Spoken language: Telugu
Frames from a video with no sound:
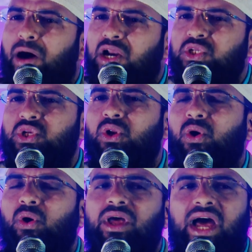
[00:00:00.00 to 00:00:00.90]
పార్క్స్లో
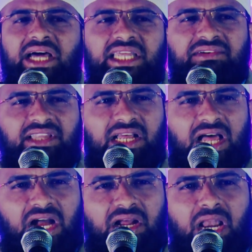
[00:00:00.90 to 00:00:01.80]

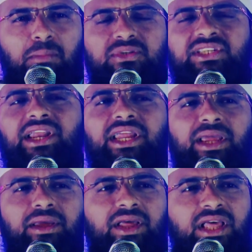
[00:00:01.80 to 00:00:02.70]
అదేవిధంగా క్లబ్స్ అని
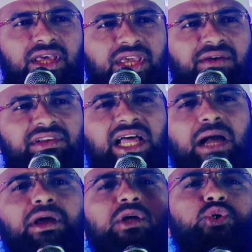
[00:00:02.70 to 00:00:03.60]
ఈ
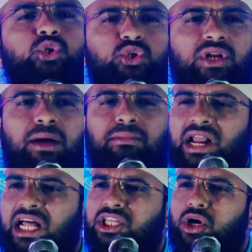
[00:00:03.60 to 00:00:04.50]
విధంగా మనం చూస్తున్నాం
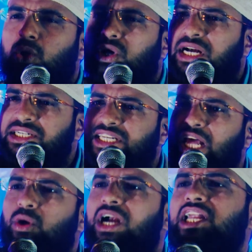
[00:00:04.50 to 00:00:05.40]
రాత్రులు
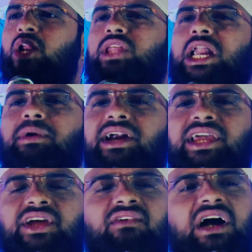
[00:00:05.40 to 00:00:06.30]
గంటలు గంటలు తరబడి
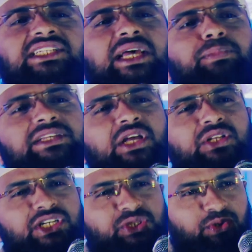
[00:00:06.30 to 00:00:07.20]
వాట్సాప్ మెసేజ్
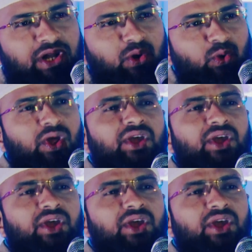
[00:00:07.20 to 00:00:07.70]
చేసుకున్నారు